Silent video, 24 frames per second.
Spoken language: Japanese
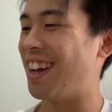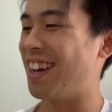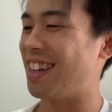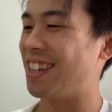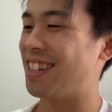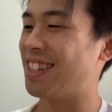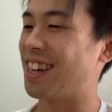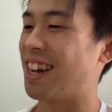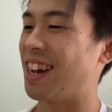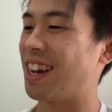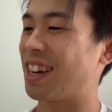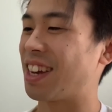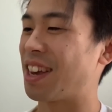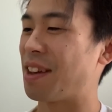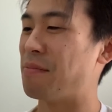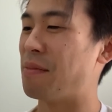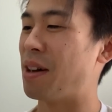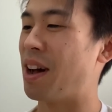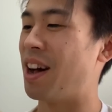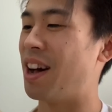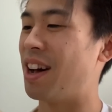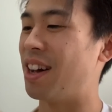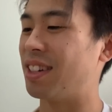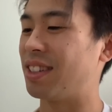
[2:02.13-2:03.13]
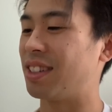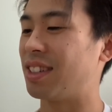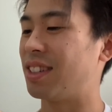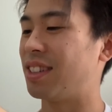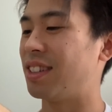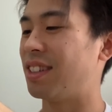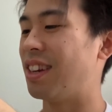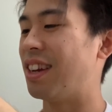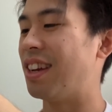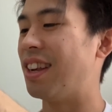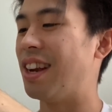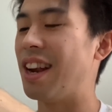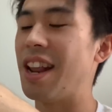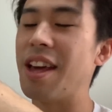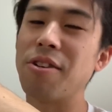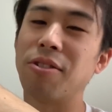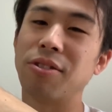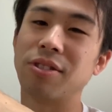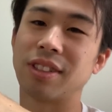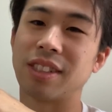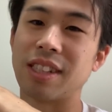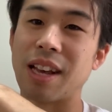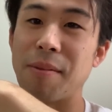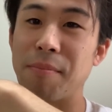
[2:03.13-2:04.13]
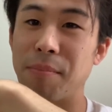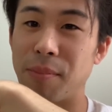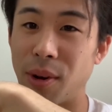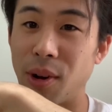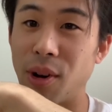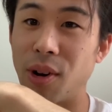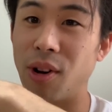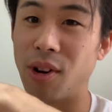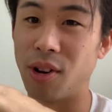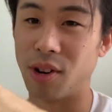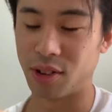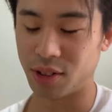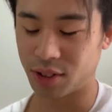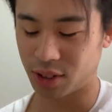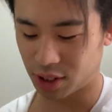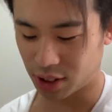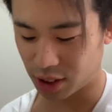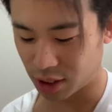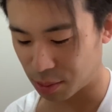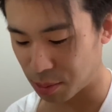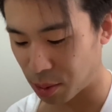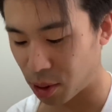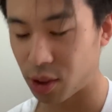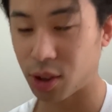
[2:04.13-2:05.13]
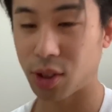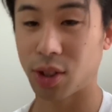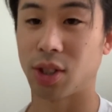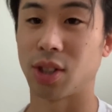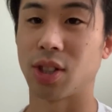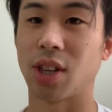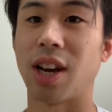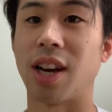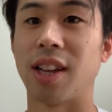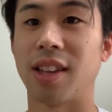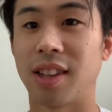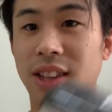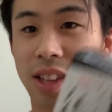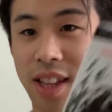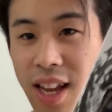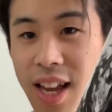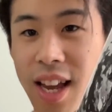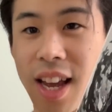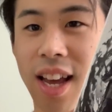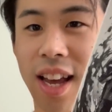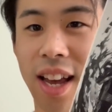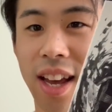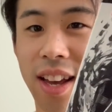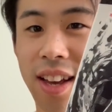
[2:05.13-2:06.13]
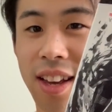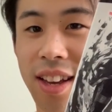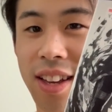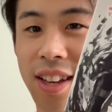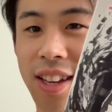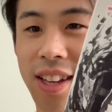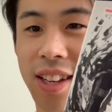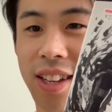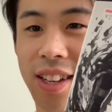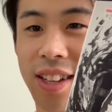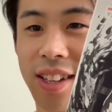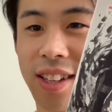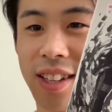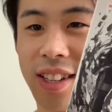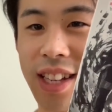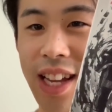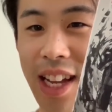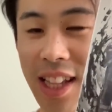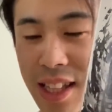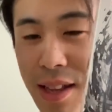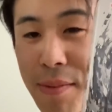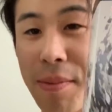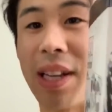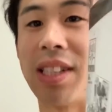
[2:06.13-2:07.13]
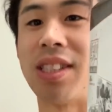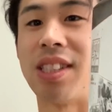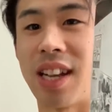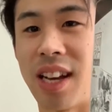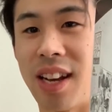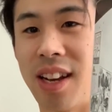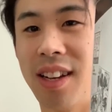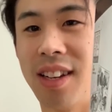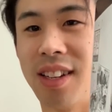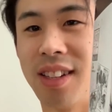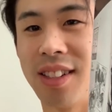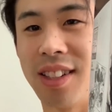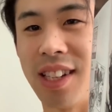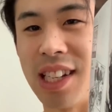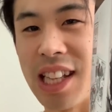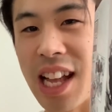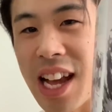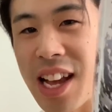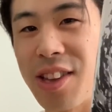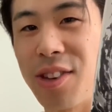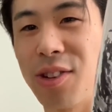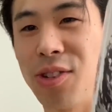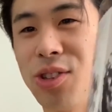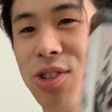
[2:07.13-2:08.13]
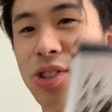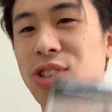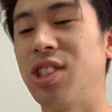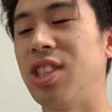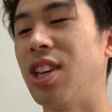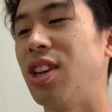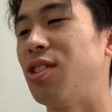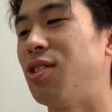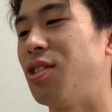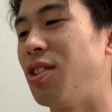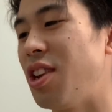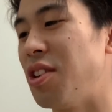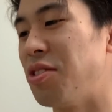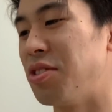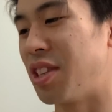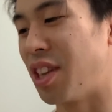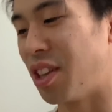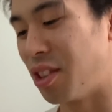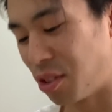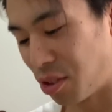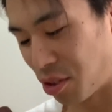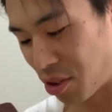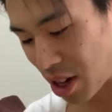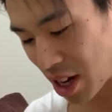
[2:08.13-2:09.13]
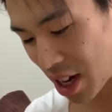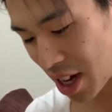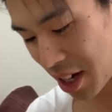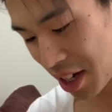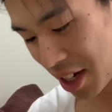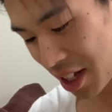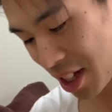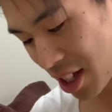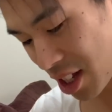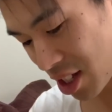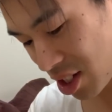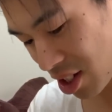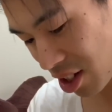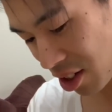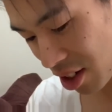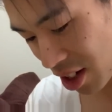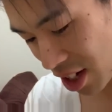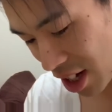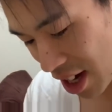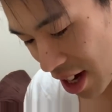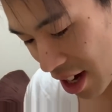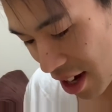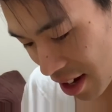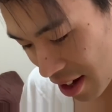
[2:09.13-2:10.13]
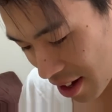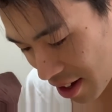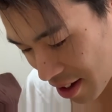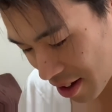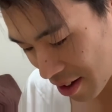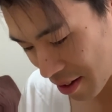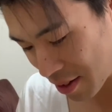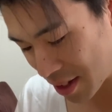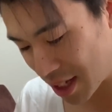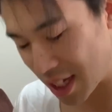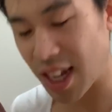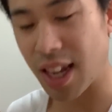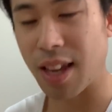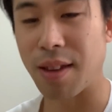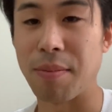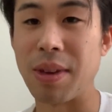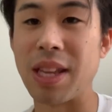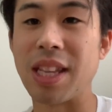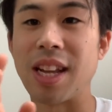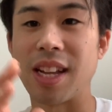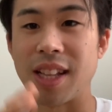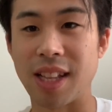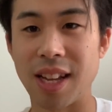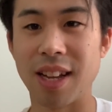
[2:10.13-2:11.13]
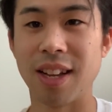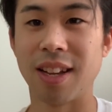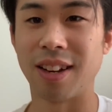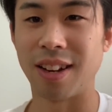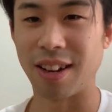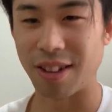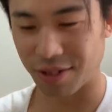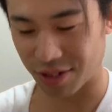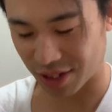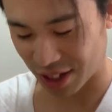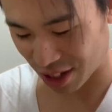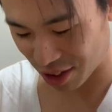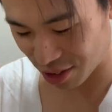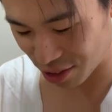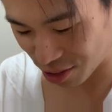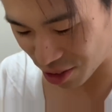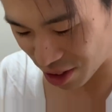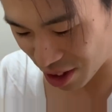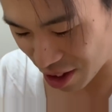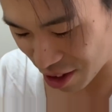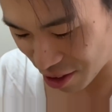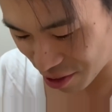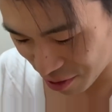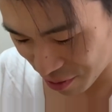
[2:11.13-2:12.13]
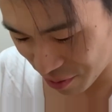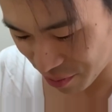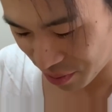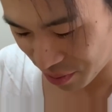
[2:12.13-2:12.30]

いじゃあ開けますレオンさんも2ボックス買ってやってましたで内容言っちゃうとレオンさんの動画あれになっちゃうからぜひ見てねレオンさんの動画を